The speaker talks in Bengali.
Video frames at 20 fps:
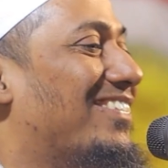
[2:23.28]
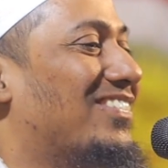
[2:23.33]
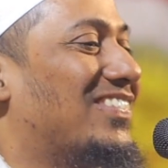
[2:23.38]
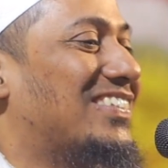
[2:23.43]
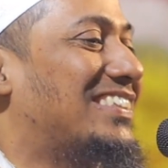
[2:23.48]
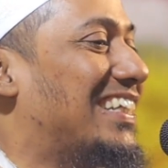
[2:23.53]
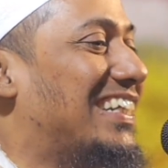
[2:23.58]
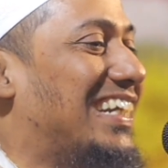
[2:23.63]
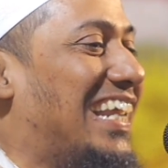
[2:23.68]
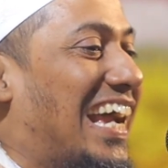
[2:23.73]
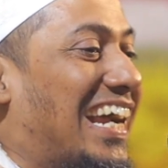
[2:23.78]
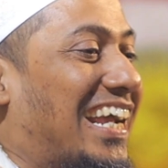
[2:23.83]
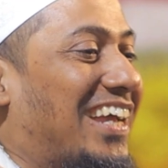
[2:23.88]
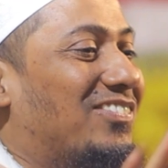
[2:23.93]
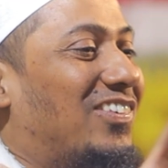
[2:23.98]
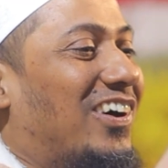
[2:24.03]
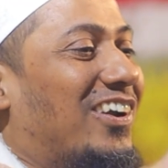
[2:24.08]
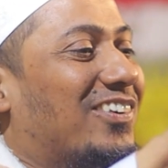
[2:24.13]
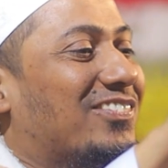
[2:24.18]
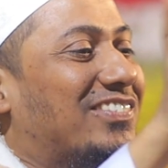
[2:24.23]
বুঝেন না আগে
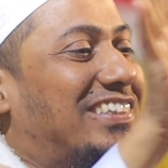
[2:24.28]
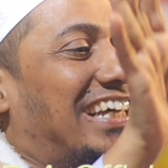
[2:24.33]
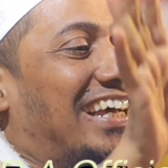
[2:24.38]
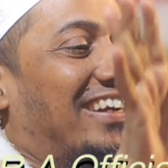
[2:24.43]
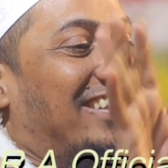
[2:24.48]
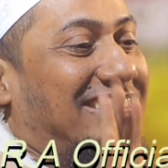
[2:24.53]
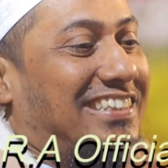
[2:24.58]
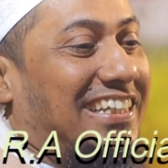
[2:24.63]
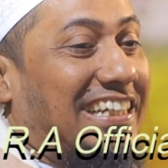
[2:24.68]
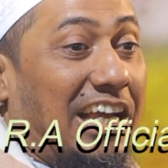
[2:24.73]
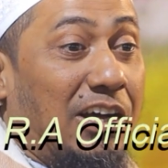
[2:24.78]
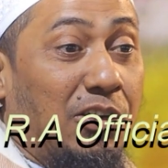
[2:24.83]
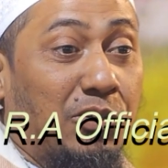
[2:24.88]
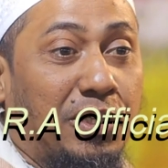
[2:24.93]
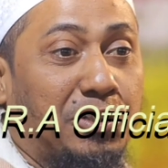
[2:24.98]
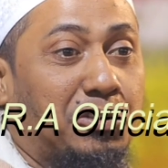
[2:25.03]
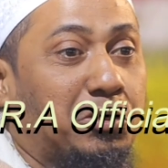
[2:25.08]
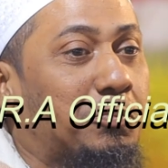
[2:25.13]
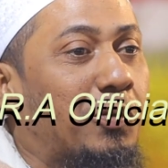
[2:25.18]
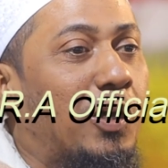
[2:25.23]
মলম দিয়ে লইছে কেউ
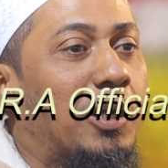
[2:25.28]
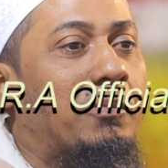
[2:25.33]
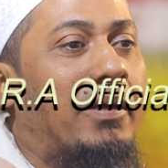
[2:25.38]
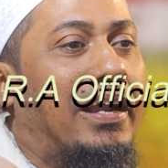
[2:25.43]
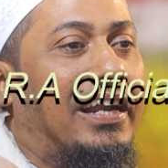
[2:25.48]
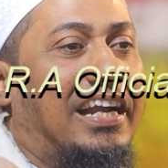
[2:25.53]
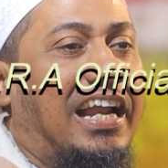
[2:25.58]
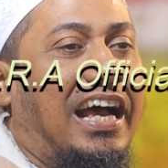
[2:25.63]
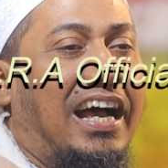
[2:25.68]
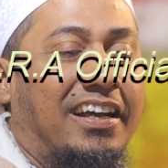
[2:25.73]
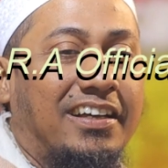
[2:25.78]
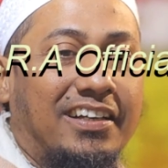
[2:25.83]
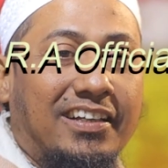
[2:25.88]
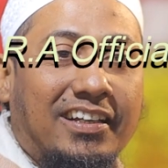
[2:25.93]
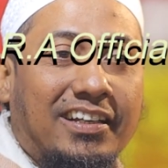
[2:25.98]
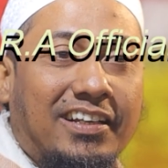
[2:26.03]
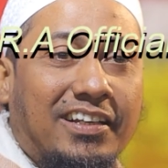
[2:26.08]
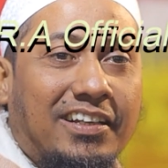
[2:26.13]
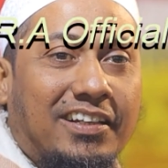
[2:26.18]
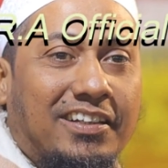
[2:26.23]
কিছু বলবেন না
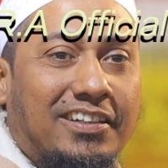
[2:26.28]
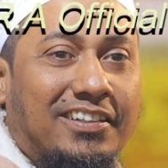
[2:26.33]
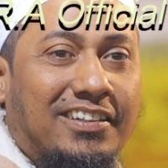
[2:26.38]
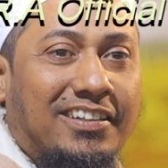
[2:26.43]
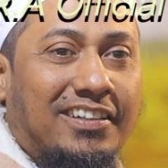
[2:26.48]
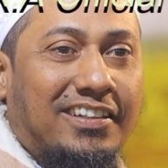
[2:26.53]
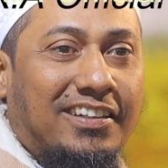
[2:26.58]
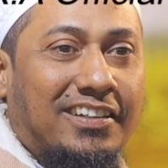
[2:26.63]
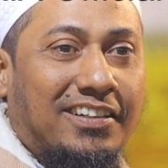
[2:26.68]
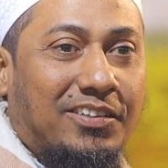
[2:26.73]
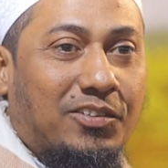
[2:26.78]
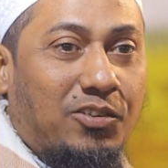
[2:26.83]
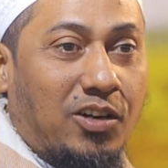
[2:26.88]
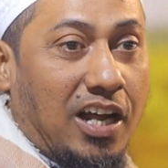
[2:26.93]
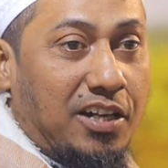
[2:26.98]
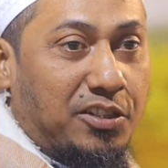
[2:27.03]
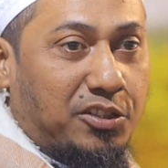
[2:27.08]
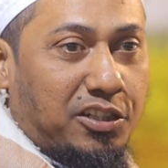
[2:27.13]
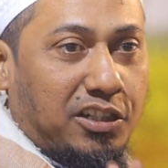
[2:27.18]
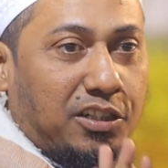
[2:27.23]

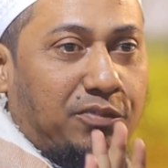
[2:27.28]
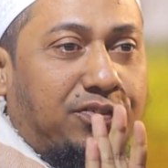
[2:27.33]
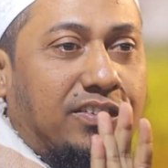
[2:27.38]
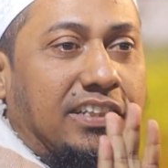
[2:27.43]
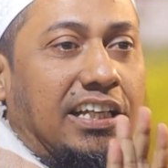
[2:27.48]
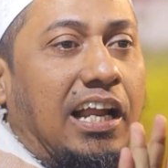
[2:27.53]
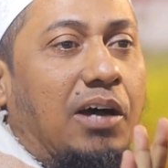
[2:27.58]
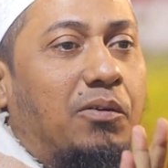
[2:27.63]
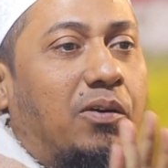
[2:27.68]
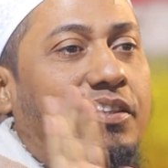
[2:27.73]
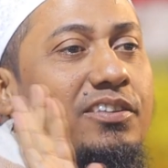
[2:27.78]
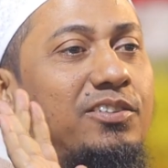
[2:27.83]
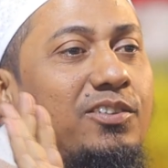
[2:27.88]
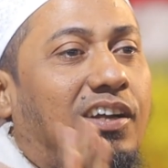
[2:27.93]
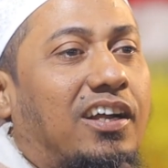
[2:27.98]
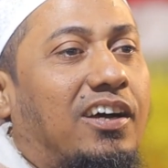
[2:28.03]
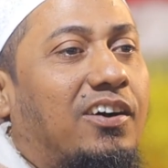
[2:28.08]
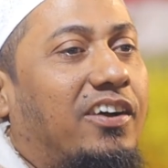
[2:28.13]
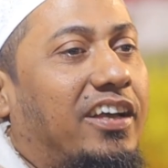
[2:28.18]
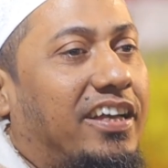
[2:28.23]
কোরআন শরীফ তেলাওয়াত
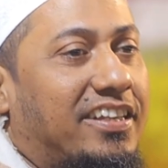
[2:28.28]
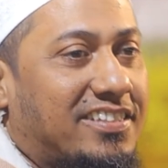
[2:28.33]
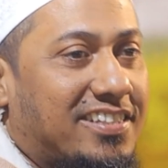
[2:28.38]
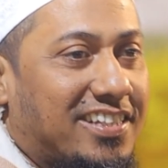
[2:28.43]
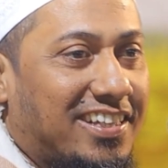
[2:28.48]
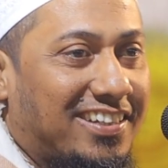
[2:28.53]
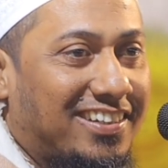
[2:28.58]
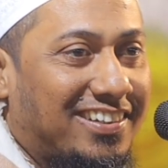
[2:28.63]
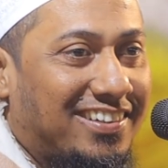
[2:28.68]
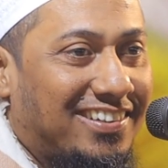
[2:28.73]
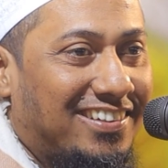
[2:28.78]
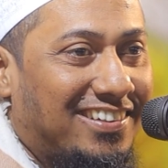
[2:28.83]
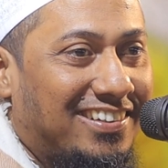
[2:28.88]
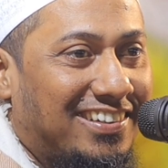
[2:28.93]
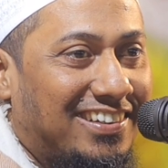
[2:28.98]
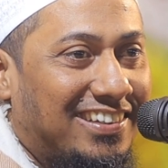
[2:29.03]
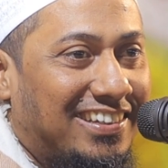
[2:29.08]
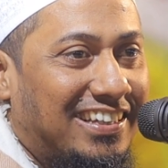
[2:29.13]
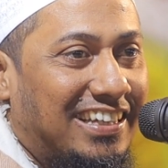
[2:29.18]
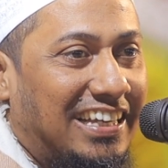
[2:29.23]
করা হয়েছে
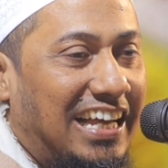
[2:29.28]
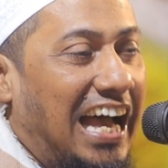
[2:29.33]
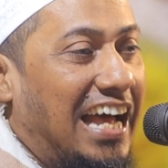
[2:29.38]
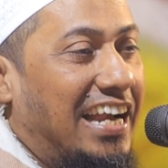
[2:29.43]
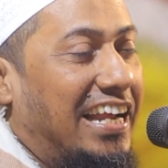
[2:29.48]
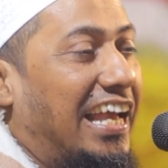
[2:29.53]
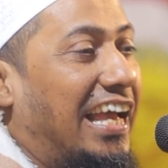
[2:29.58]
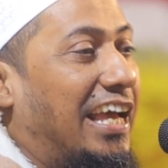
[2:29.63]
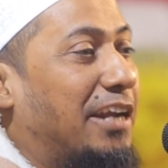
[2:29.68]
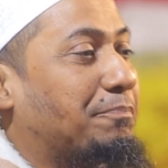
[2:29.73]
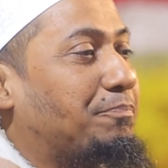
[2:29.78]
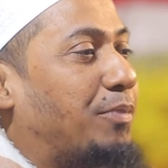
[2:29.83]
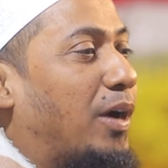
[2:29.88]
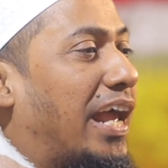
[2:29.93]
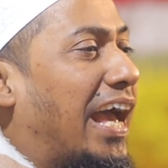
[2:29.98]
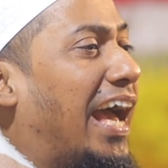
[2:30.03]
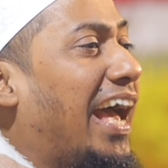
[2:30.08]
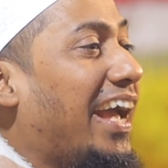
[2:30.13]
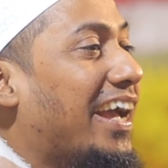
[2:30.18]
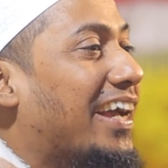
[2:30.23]
আর
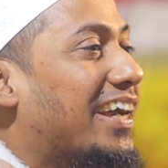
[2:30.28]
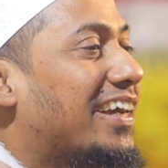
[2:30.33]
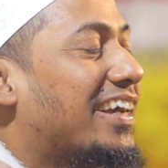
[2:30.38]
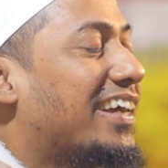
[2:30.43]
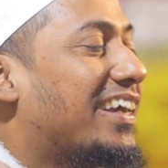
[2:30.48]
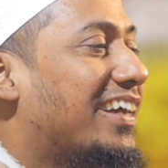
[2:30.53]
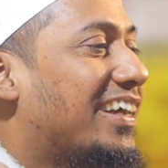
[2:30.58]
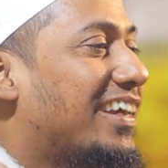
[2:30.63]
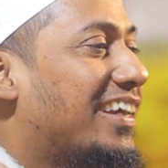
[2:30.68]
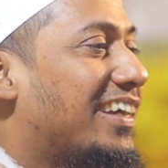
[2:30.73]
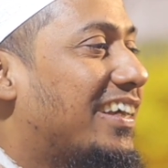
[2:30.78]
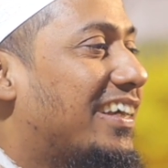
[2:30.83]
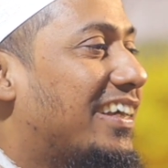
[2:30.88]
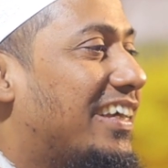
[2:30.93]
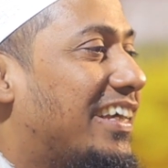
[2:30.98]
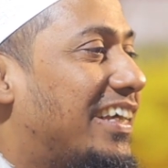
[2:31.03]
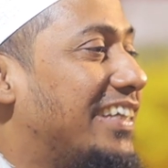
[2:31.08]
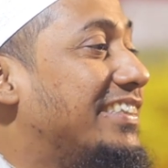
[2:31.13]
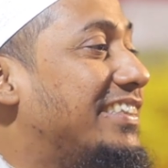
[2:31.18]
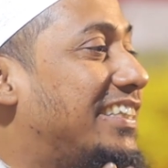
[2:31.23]
এরপরে
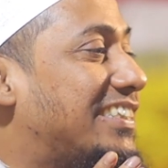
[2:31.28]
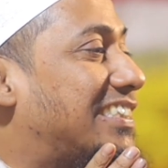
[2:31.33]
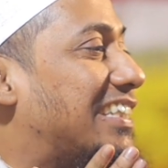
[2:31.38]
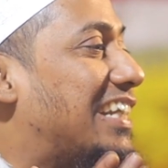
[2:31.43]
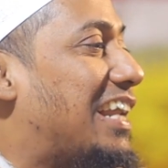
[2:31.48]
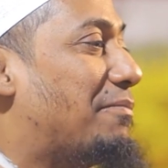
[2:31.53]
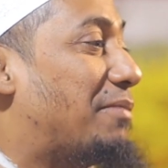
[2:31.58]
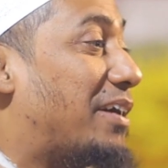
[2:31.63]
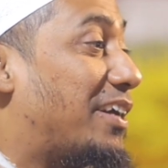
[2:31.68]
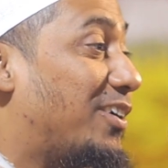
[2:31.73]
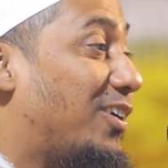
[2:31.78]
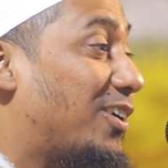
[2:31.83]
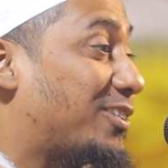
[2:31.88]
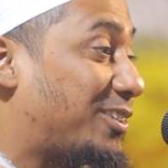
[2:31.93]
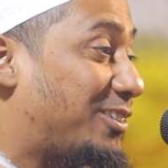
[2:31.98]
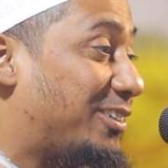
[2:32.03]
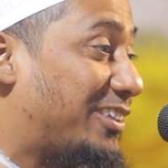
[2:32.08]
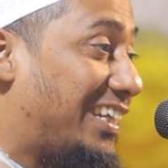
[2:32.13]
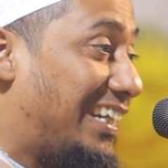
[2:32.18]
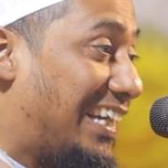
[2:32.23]
হিন্দি সিনেমার
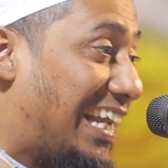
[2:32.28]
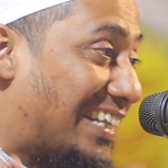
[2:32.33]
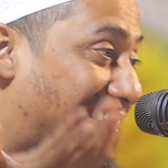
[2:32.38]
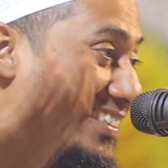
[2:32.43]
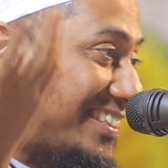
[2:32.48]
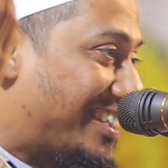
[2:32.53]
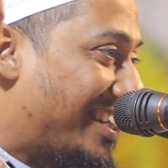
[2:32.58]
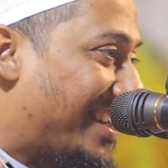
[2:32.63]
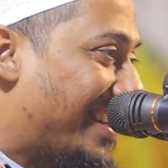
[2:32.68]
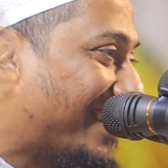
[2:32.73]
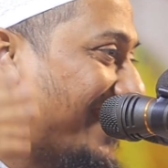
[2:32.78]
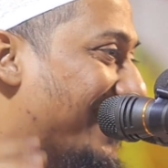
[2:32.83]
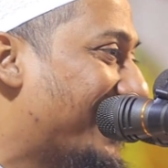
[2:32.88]
নর্তকী নাচছে